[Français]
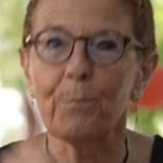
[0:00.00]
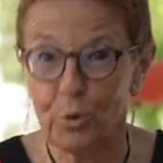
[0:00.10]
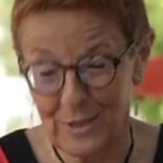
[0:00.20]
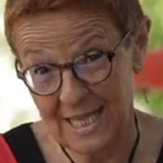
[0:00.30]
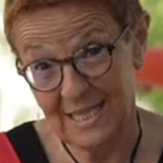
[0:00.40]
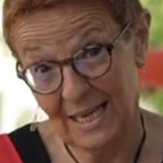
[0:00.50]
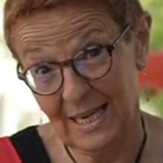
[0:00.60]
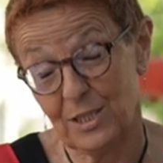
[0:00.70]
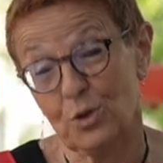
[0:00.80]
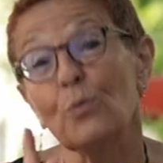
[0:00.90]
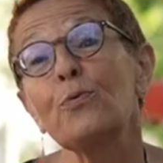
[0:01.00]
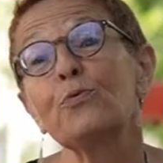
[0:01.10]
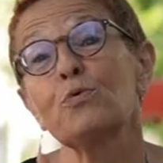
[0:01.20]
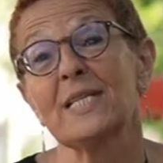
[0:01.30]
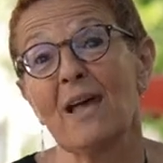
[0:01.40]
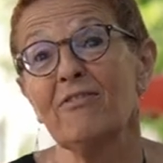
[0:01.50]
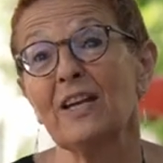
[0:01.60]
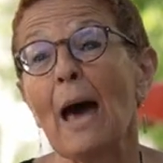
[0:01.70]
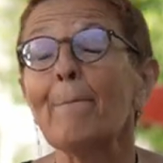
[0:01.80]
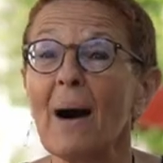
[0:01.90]
Pour ces élections, vous
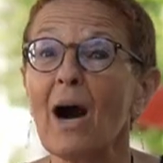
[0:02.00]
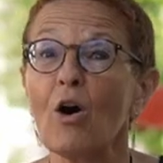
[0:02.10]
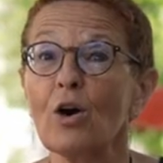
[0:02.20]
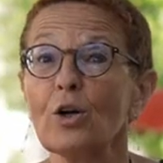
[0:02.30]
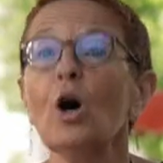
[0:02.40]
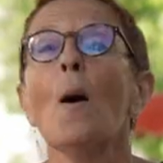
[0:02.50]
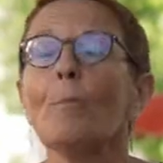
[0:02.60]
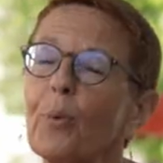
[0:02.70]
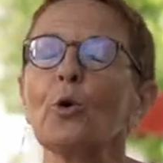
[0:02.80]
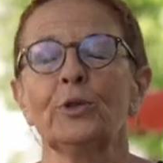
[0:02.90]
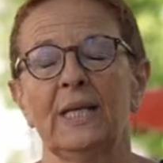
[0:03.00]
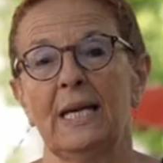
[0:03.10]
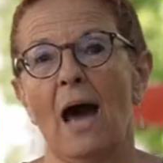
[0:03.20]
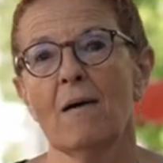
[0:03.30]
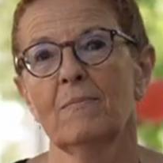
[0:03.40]
avez la parole, prenez-la.